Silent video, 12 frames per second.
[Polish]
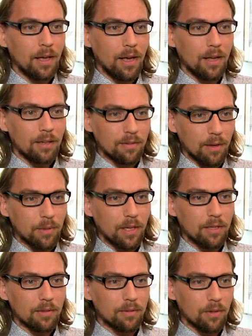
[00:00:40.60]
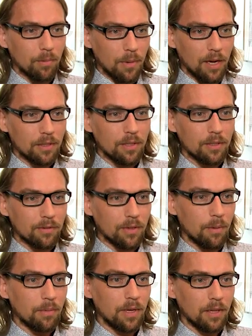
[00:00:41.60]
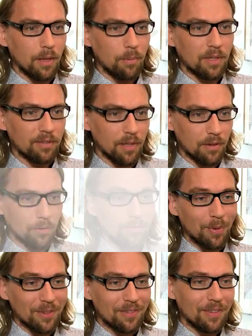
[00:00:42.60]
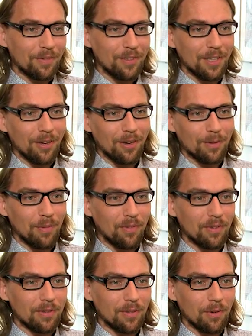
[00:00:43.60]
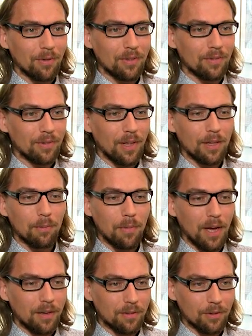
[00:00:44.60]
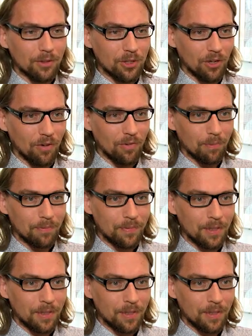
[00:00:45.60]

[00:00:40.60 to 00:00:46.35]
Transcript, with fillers: e-recepta jest normalnie dostępna dla pacjentów. W Polsce wideo rozmowy są rozwiązaniem bardzo niszowym.